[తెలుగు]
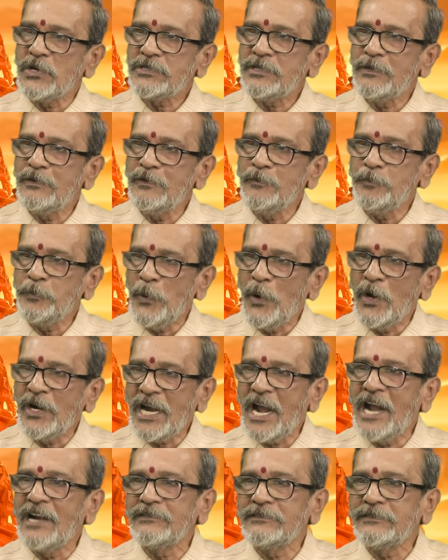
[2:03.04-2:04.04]
కోసం
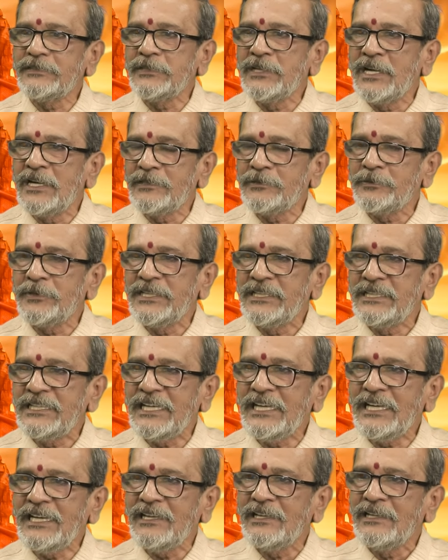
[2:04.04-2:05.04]

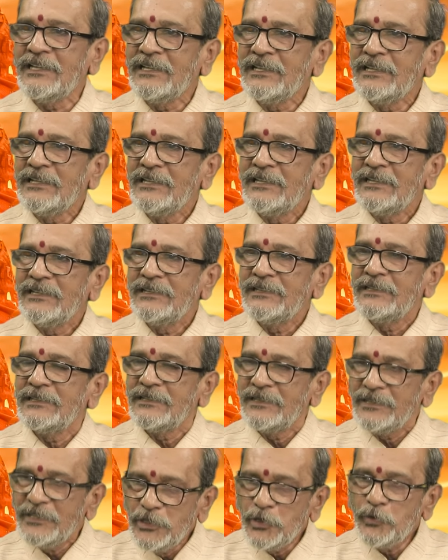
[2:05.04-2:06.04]
పోరాడుతున్నటువంటి
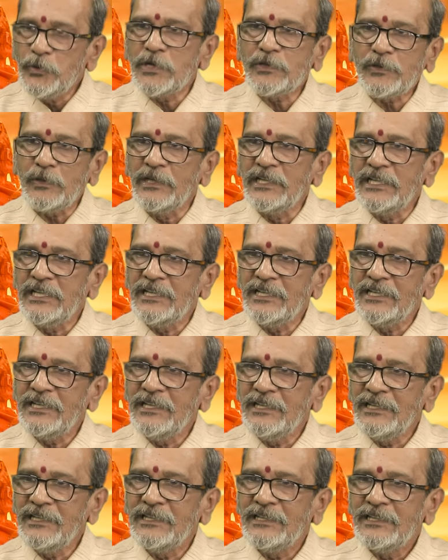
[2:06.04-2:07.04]
యువకుల్ని
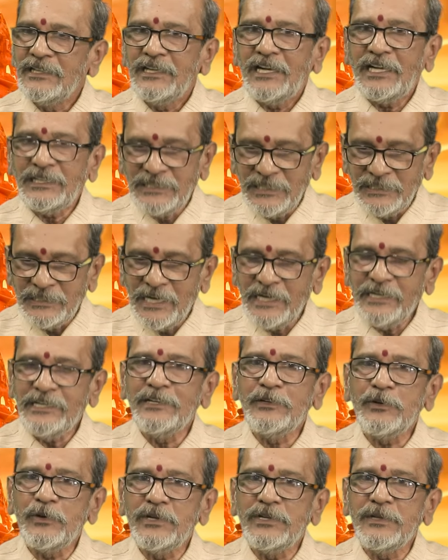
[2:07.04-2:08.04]
అట్లా
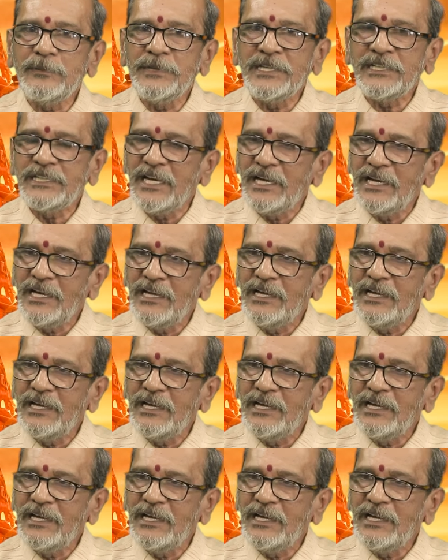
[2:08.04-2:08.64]
నడి రోడ్డు మీద